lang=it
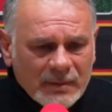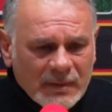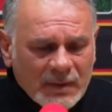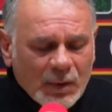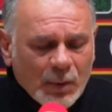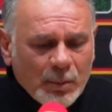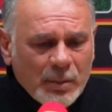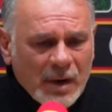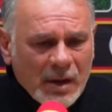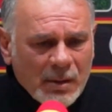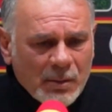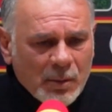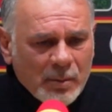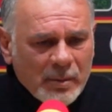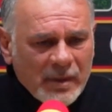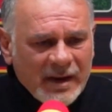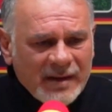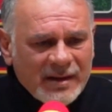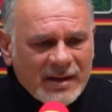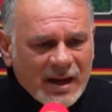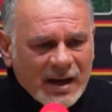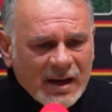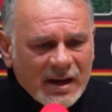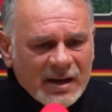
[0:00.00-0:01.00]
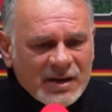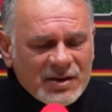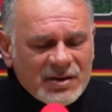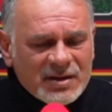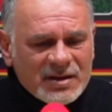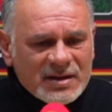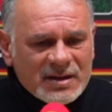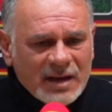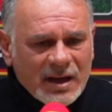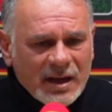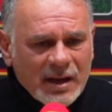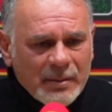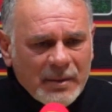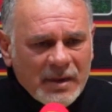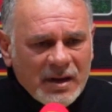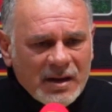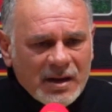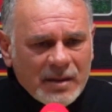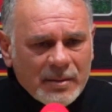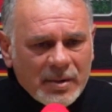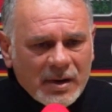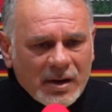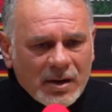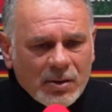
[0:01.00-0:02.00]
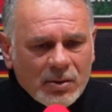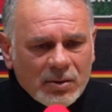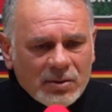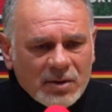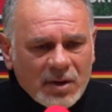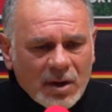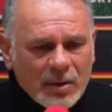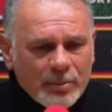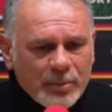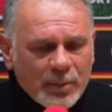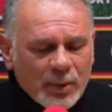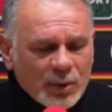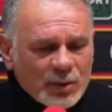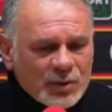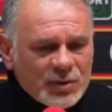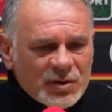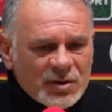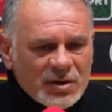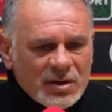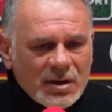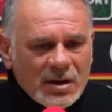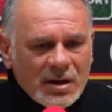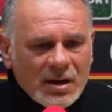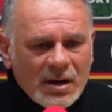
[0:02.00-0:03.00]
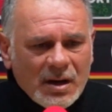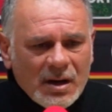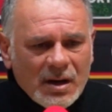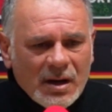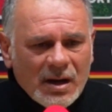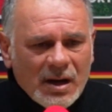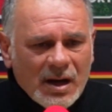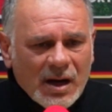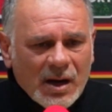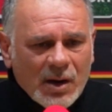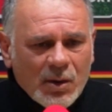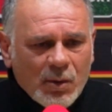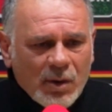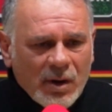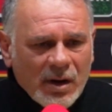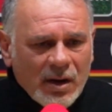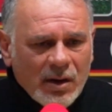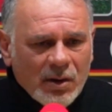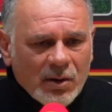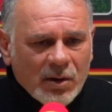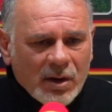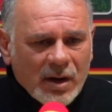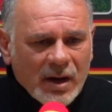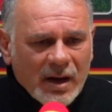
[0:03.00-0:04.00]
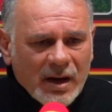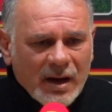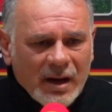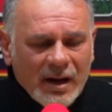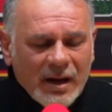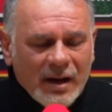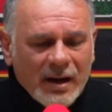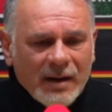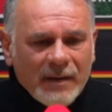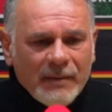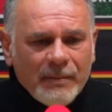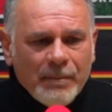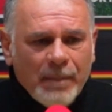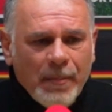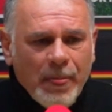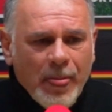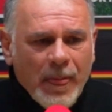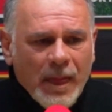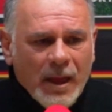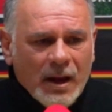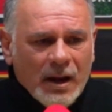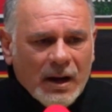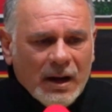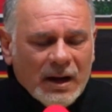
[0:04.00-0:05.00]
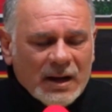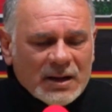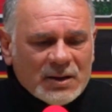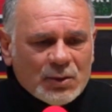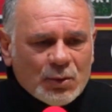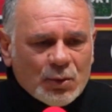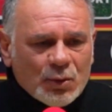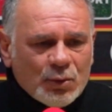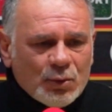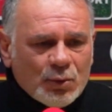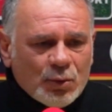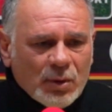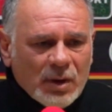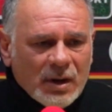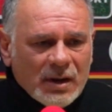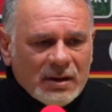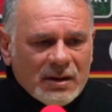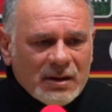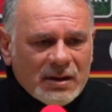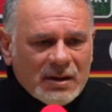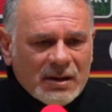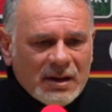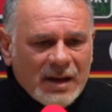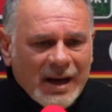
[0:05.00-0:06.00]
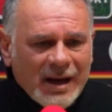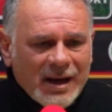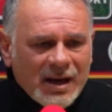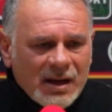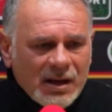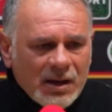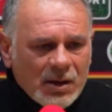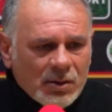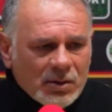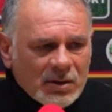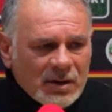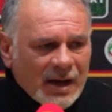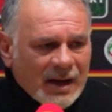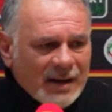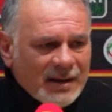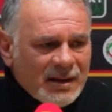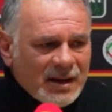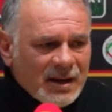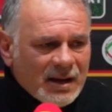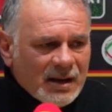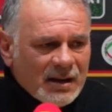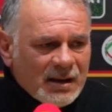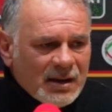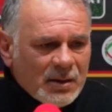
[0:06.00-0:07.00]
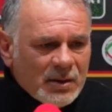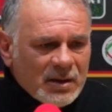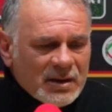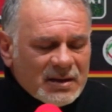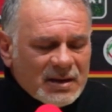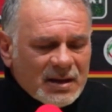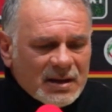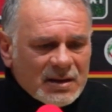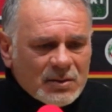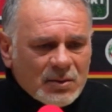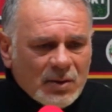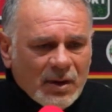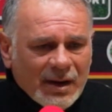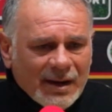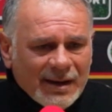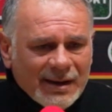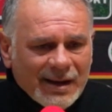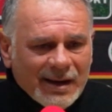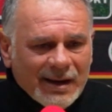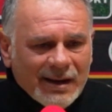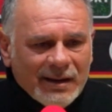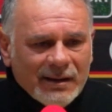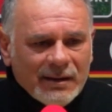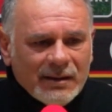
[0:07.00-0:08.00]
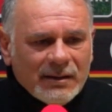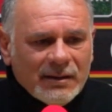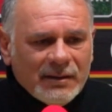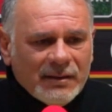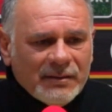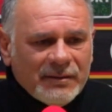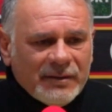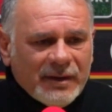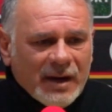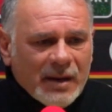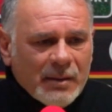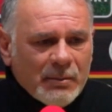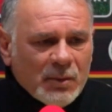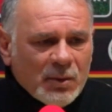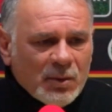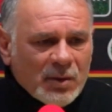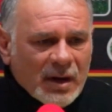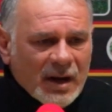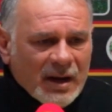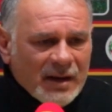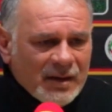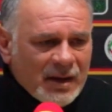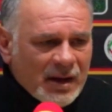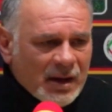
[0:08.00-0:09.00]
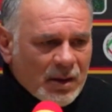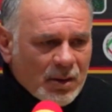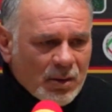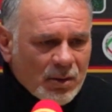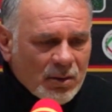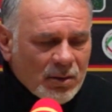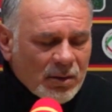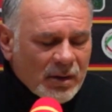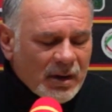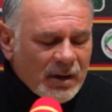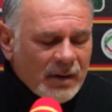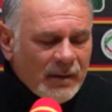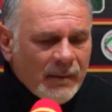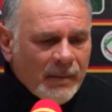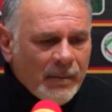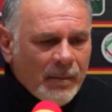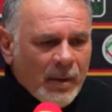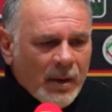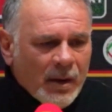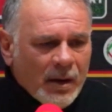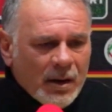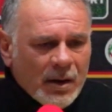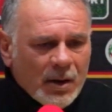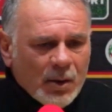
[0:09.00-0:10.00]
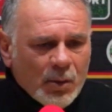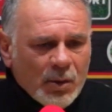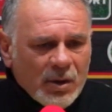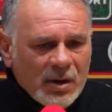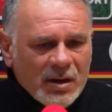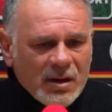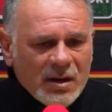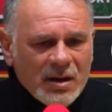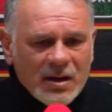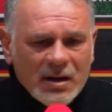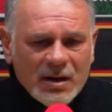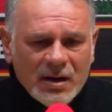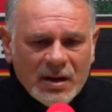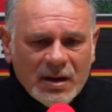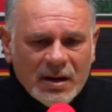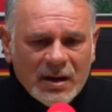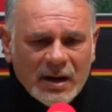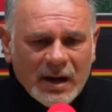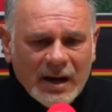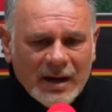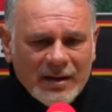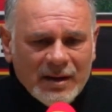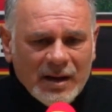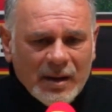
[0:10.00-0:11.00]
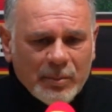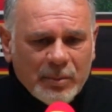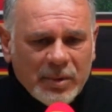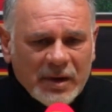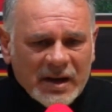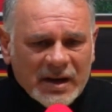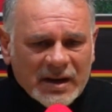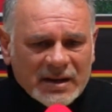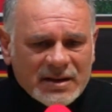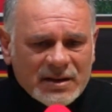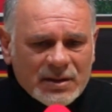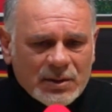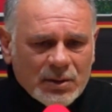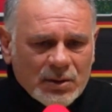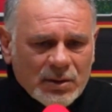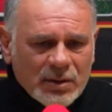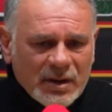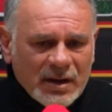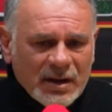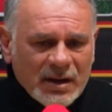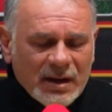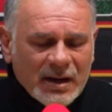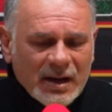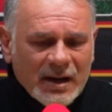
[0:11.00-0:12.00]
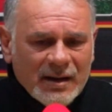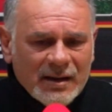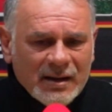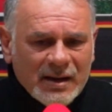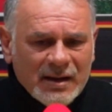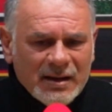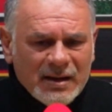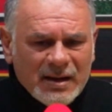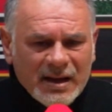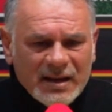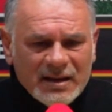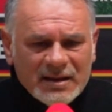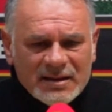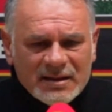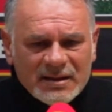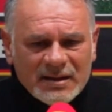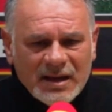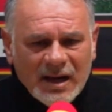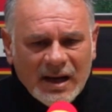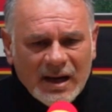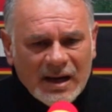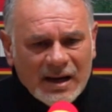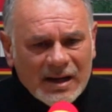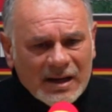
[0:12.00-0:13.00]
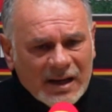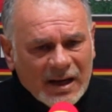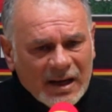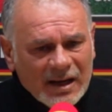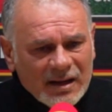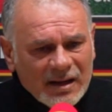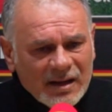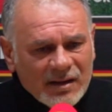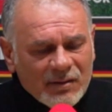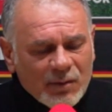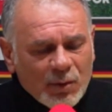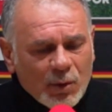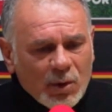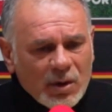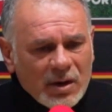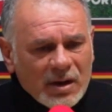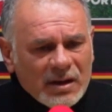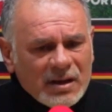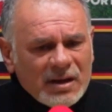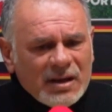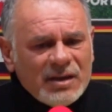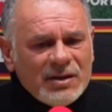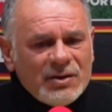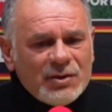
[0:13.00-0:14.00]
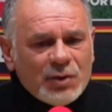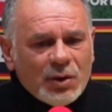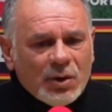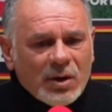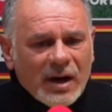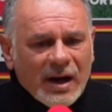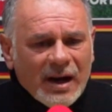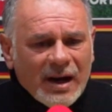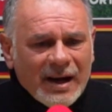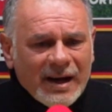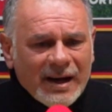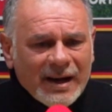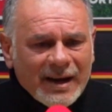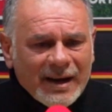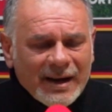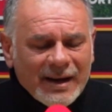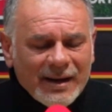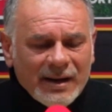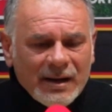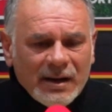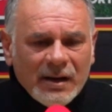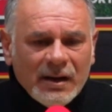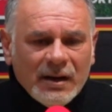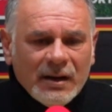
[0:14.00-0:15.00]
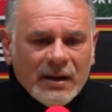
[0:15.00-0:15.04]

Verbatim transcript: dobbiamo mettere necessariamente per contrapporci a quello che è la struttura tecnico-tattica di questa squadra, faremmo un grande errore. Quindi grande applicazione, grande intensità, grande voglia di giocare